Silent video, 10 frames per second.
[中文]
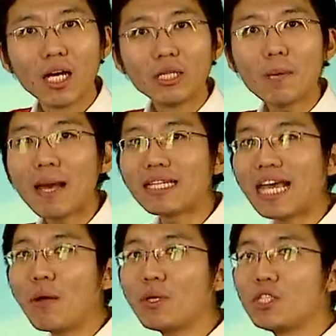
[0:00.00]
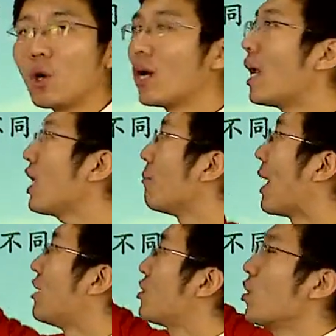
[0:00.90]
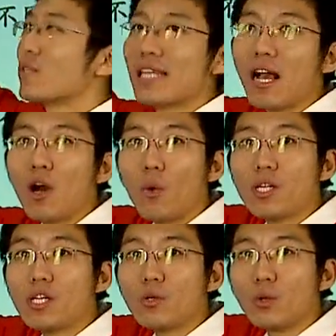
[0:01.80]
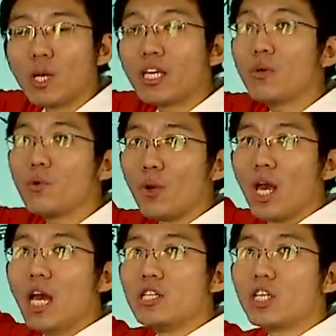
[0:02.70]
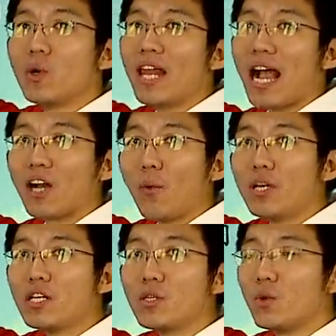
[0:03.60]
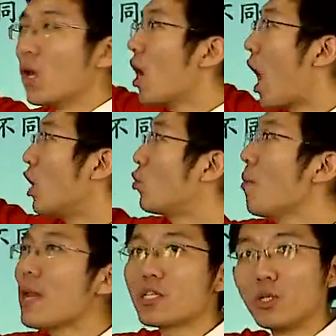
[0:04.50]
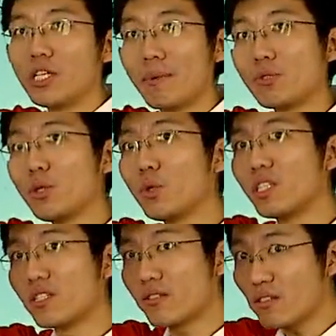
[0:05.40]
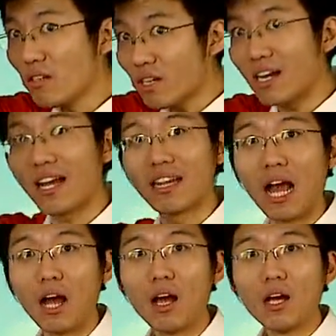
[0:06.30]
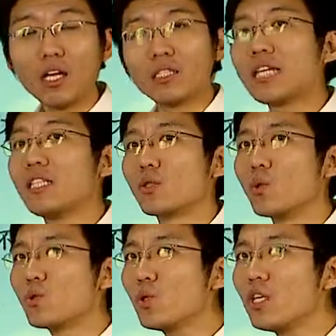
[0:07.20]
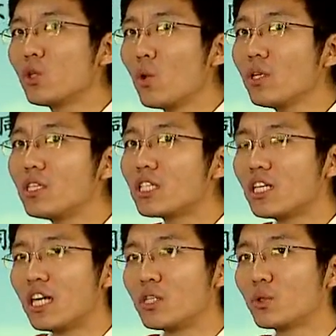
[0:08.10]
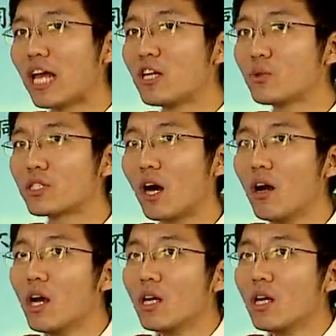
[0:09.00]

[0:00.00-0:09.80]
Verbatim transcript: 对吧？你看我九个人里面，只有三个会日语，英语只有两个会日语，而多面手里面最多的是四个人呢。那你从最多的这个人数来入手，